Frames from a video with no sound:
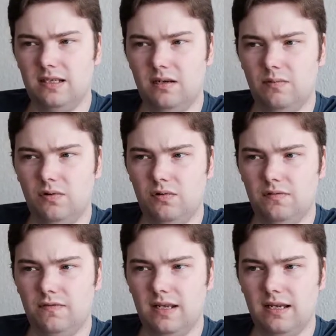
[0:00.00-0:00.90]
Deine
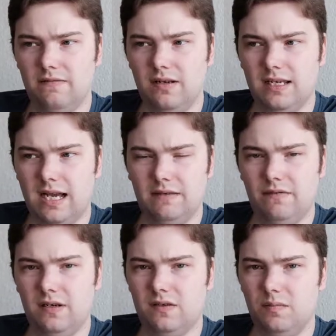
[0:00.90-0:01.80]
Begründung war ja, weil die
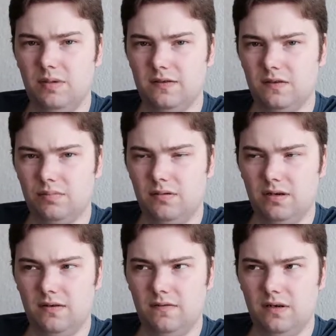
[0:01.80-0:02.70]
Hardware nicht komplett
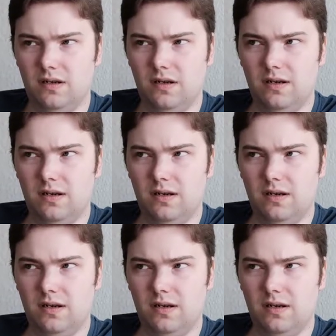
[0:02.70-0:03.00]
supported wird.